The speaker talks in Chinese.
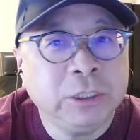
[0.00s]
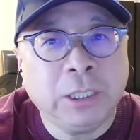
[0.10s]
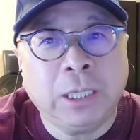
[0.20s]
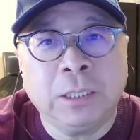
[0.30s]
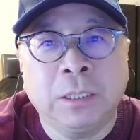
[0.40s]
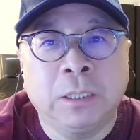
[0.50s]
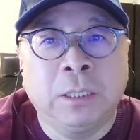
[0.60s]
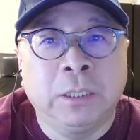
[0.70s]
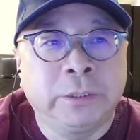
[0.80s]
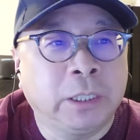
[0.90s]
今天
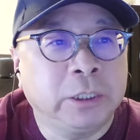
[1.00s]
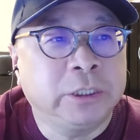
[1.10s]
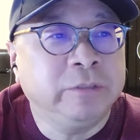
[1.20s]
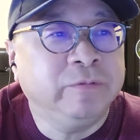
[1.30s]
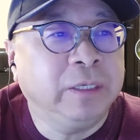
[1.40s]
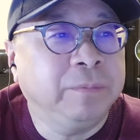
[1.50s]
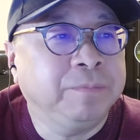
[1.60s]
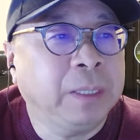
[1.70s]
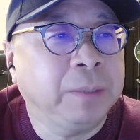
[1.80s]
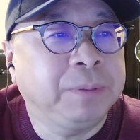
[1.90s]
这个新闻
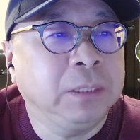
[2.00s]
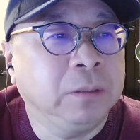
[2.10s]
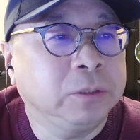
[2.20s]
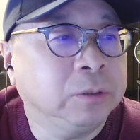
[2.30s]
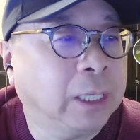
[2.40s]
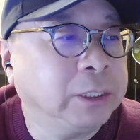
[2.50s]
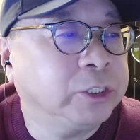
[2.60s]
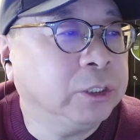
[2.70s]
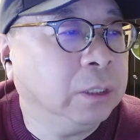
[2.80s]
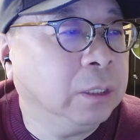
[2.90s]
被披露出来
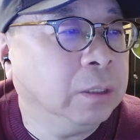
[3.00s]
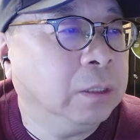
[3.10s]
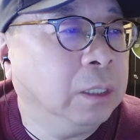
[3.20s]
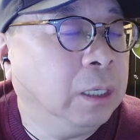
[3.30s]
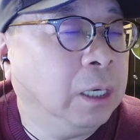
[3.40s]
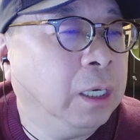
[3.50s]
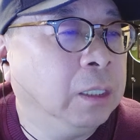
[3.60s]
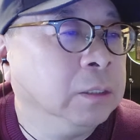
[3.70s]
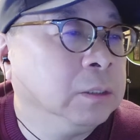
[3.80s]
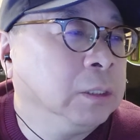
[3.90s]
之后
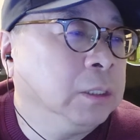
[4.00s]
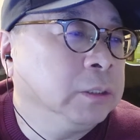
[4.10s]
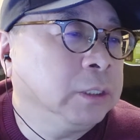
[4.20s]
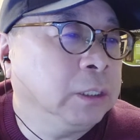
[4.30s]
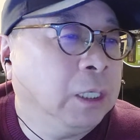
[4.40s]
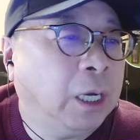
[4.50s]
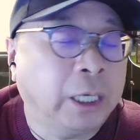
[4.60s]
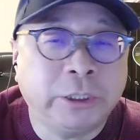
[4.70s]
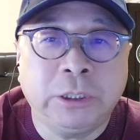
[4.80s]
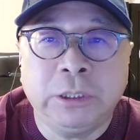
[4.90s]
啊，这个
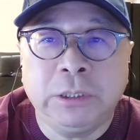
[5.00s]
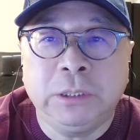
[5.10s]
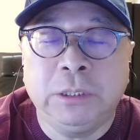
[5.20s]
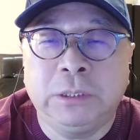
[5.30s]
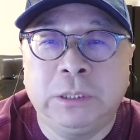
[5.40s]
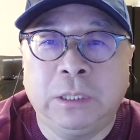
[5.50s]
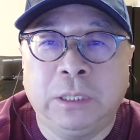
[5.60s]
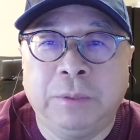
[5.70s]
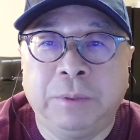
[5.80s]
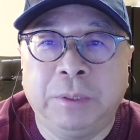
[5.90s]
还是引起
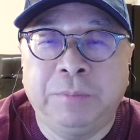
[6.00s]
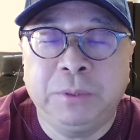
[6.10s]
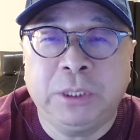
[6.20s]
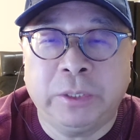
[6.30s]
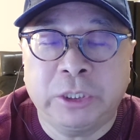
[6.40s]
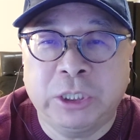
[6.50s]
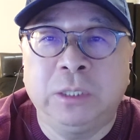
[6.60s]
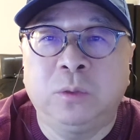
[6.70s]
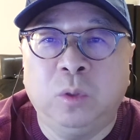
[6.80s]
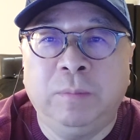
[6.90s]
了。不小的
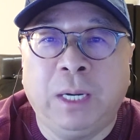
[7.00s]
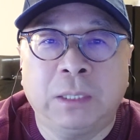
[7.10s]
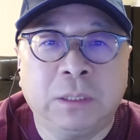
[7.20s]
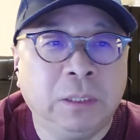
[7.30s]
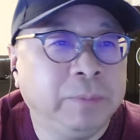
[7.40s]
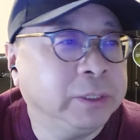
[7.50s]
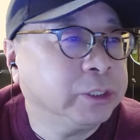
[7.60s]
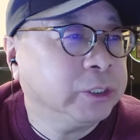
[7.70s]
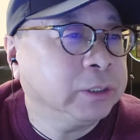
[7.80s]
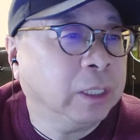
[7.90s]
震动吧，特别
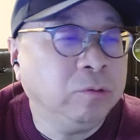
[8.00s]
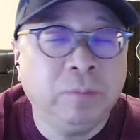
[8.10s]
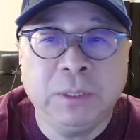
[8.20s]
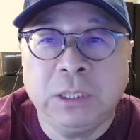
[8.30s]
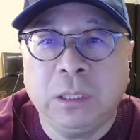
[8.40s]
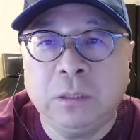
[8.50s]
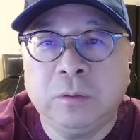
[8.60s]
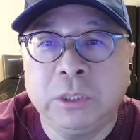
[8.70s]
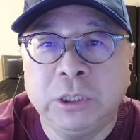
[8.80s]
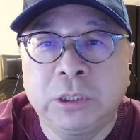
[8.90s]
是在我们伊利
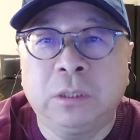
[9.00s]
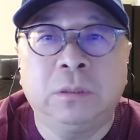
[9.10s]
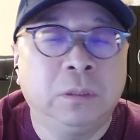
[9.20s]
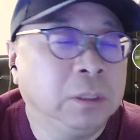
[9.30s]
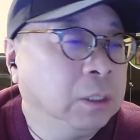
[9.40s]
诺伊州